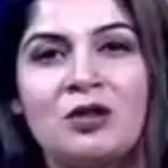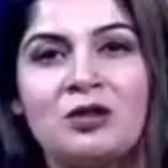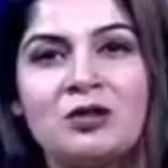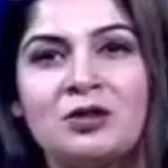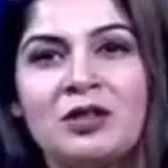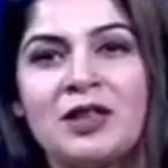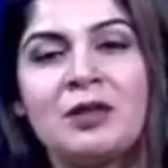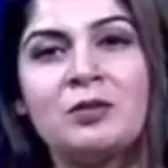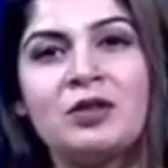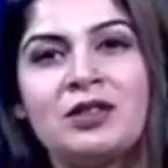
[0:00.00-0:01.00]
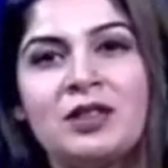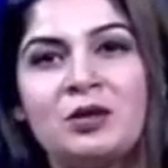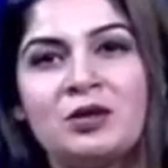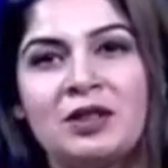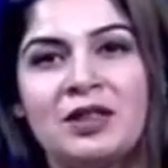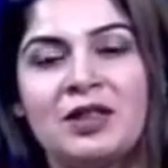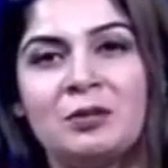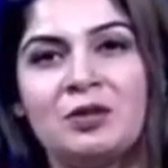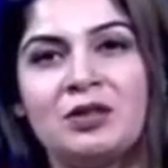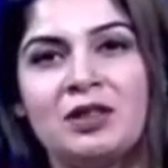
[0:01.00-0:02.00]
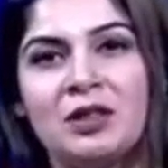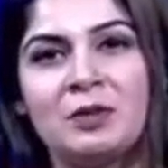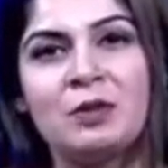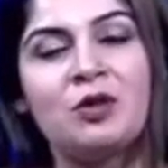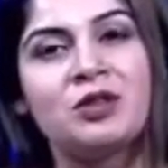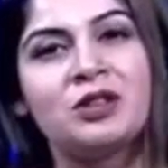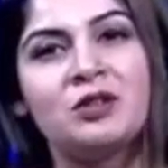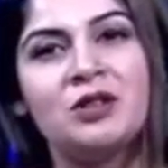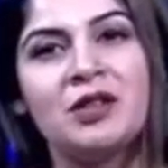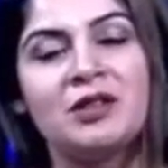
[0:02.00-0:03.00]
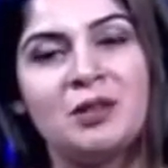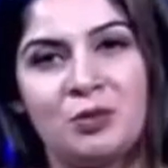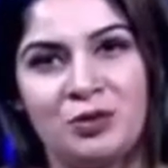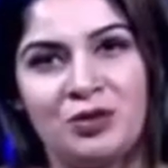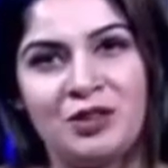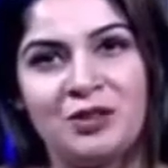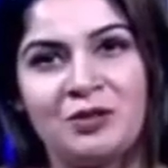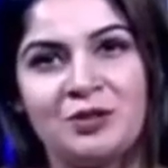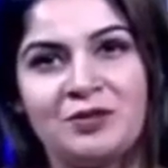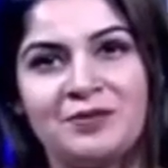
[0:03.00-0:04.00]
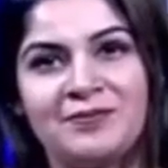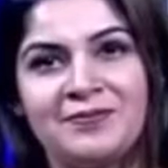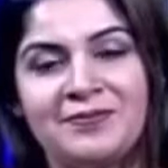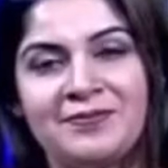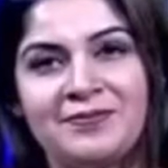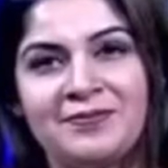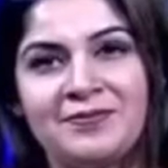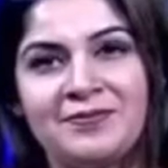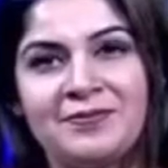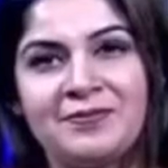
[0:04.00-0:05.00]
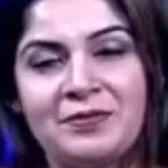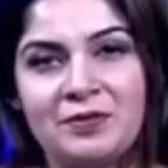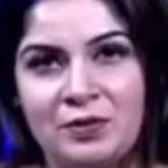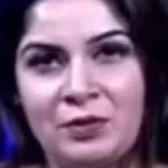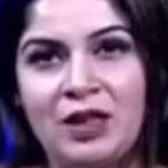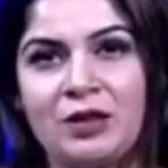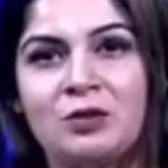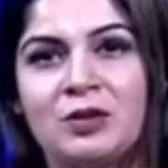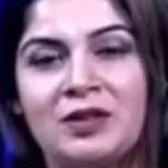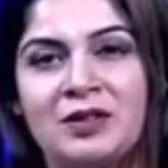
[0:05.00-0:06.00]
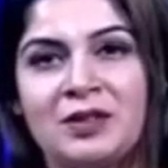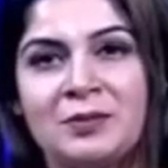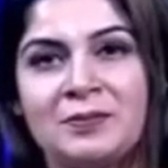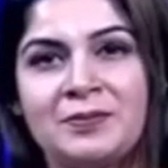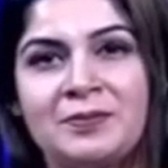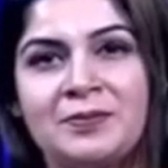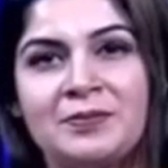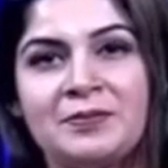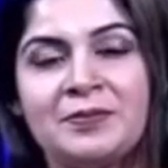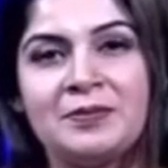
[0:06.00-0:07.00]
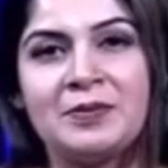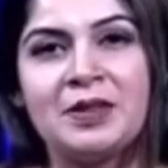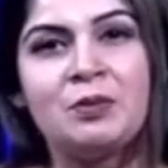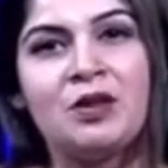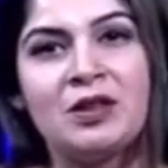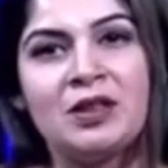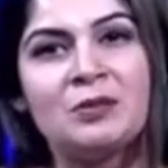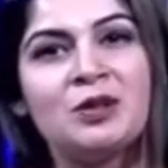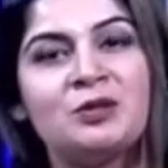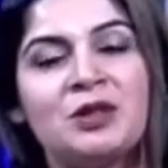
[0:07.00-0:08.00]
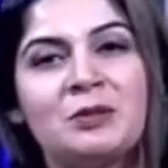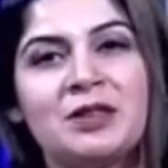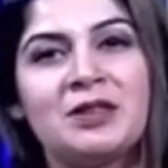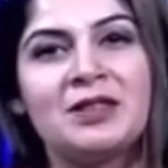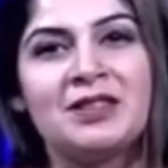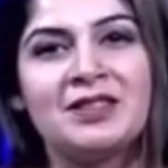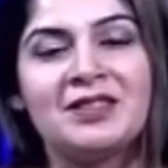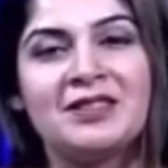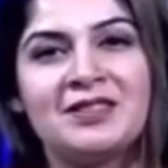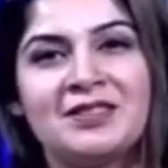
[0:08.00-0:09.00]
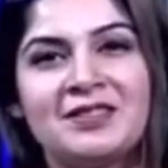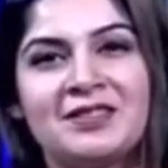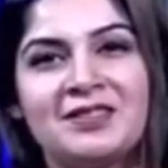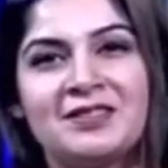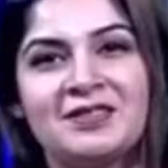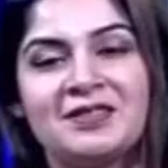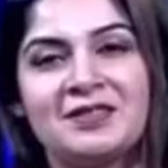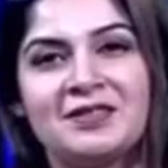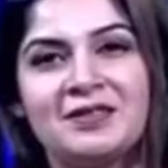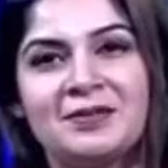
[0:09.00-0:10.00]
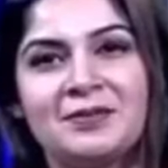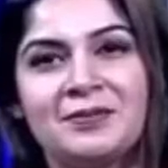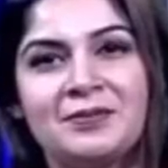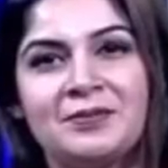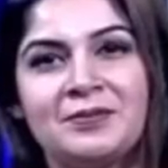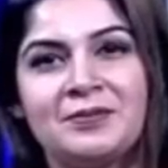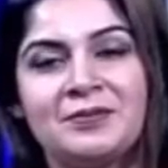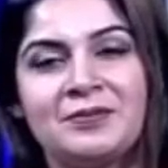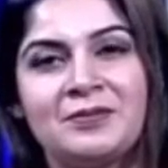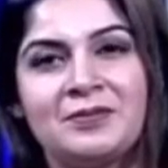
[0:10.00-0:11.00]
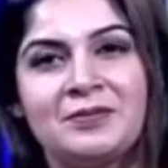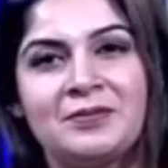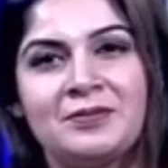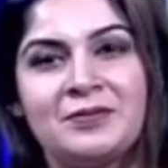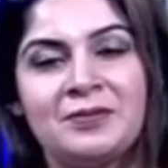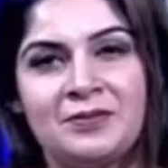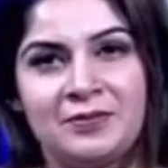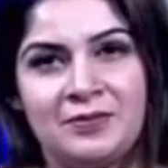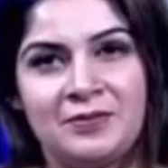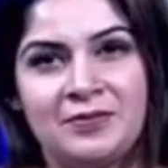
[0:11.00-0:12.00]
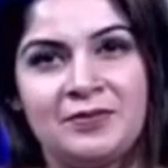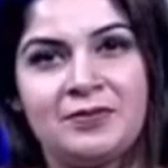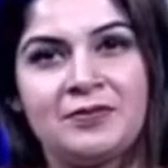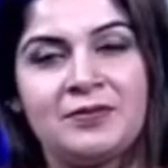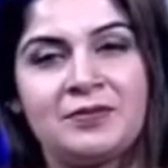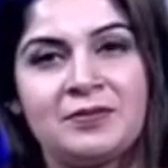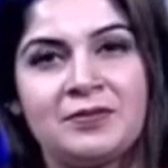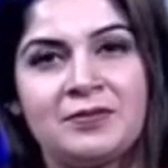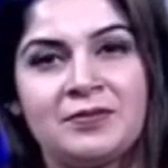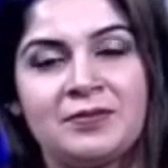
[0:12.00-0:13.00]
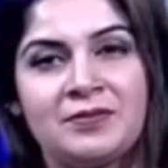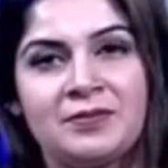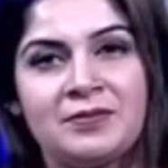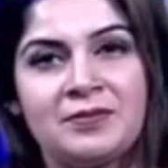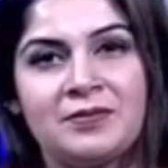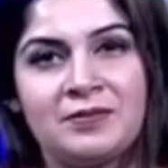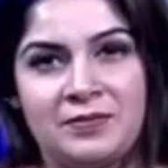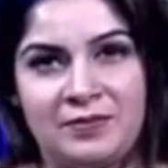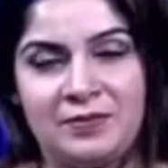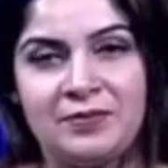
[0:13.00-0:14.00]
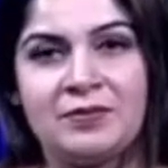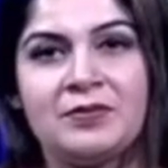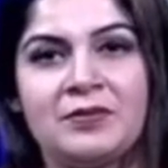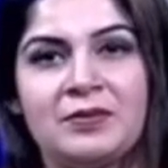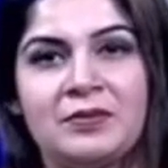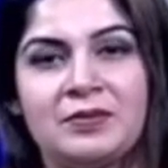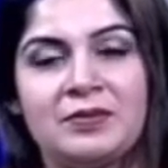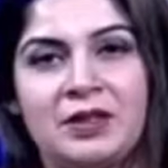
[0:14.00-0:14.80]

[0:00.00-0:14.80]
দর্শক কে বলছেন কোথা থেকে বলছেন আপনার বয়সটা উল্লেখ করে প্রশ্নটি করুন আসসালামু আলাইকুম ওয়ালাইকুম আসসালাম জি বলেন আমরা শুনতে পাচ্ছি ম্যাডাম আমি জামগড়া থেকে আশুলিয়া জামগড়া থেকে আব্দুল বাতেন জি